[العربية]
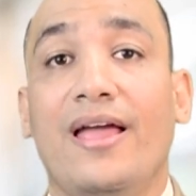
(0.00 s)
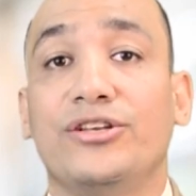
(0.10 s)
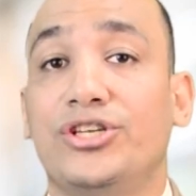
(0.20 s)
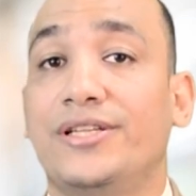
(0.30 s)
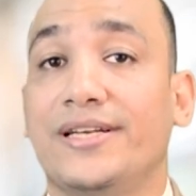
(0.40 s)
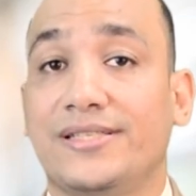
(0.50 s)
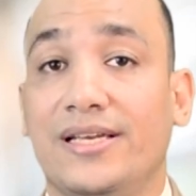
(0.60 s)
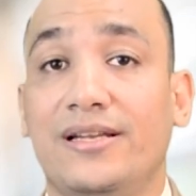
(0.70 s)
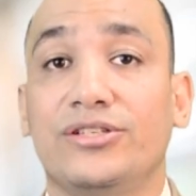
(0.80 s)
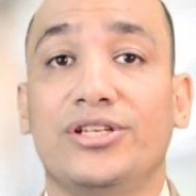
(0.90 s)
شيت
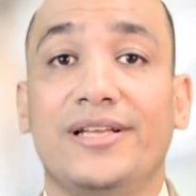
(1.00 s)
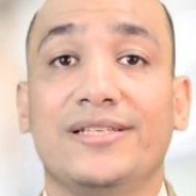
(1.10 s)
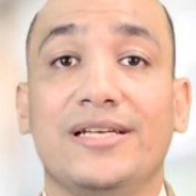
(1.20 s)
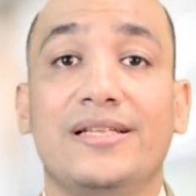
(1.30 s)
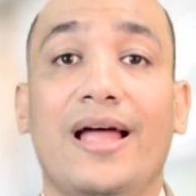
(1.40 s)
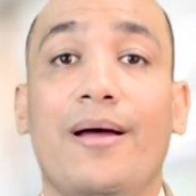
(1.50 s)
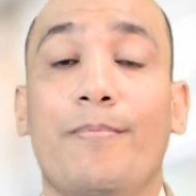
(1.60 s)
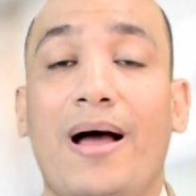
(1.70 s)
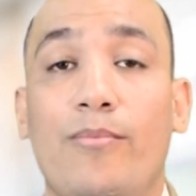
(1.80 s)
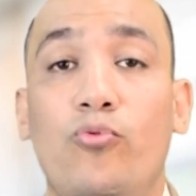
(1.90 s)
اكسل شيت الاكسل ده
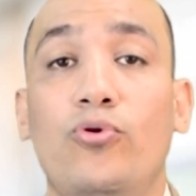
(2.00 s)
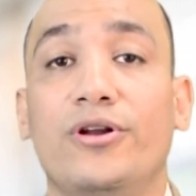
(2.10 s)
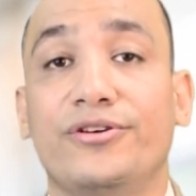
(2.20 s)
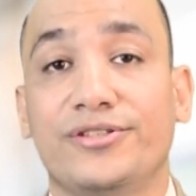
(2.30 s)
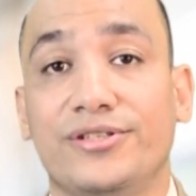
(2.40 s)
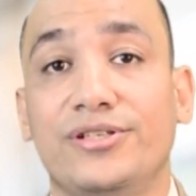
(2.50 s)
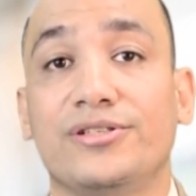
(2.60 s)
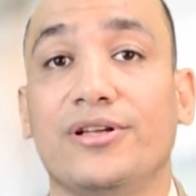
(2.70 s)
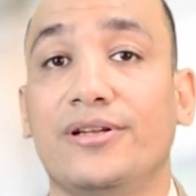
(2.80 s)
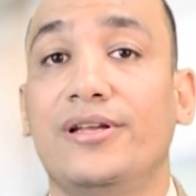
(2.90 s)
معمول
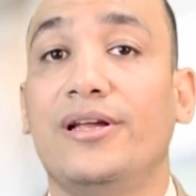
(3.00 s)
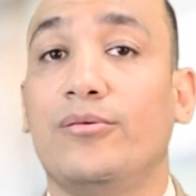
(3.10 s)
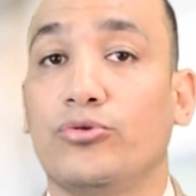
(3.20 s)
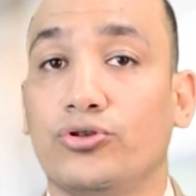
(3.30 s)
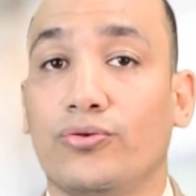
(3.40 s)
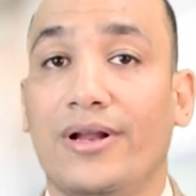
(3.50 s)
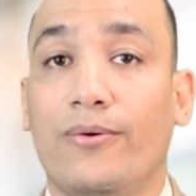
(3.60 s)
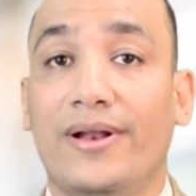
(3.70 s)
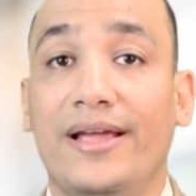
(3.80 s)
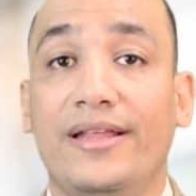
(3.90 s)
خصيصا للمشروع
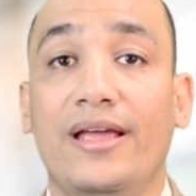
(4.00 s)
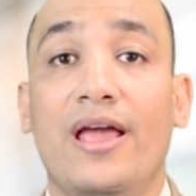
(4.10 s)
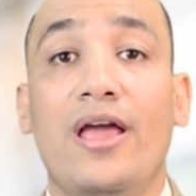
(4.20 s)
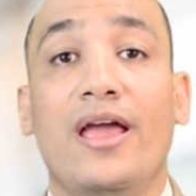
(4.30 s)
الاولاني